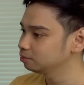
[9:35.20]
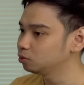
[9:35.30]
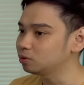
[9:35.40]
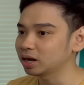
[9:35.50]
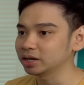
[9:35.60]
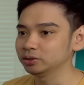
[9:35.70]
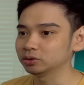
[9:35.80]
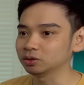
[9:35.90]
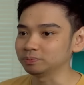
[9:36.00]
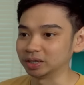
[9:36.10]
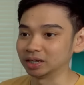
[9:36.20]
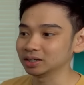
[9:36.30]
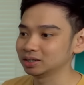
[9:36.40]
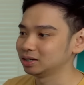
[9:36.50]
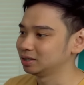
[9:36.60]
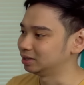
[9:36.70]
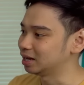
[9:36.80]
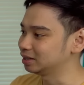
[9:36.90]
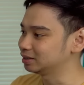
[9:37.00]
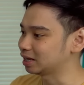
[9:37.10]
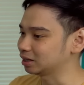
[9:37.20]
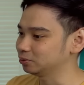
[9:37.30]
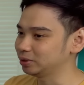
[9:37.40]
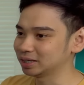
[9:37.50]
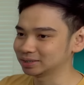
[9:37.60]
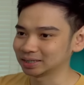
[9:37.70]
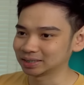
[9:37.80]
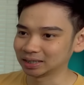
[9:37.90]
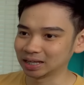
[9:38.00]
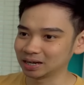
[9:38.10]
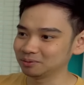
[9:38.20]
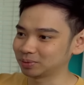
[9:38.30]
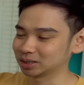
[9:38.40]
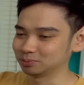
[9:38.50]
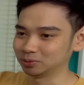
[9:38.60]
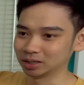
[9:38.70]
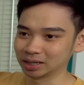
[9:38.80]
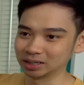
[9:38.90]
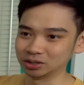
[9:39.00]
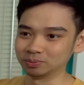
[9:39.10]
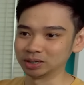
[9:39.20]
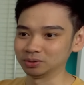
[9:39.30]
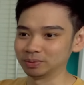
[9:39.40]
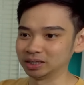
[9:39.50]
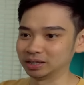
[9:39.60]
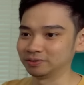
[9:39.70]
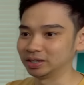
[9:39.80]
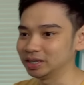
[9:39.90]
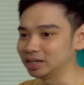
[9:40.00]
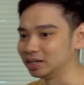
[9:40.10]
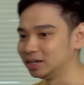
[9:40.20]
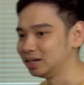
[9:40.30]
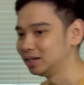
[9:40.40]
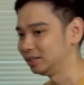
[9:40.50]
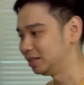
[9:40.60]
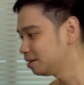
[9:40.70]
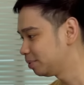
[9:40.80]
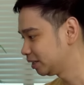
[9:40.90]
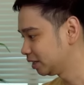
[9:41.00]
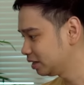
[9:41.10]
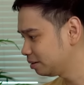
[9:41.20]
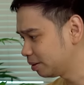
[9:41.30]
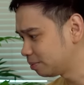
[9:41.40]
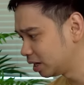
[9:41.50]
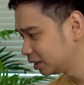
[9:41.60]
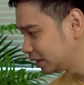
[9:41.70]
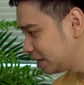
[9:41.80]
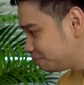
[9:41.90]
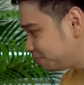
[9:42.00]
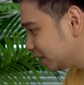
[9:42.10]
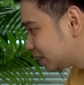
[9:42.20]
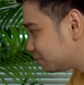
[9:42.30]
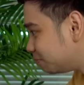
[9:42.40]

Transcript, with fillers: buka YouTube-nya. Dan satu yang saya sadarin pas mulai nyoba-nyobain TV ini, dia bezelnya memang tipis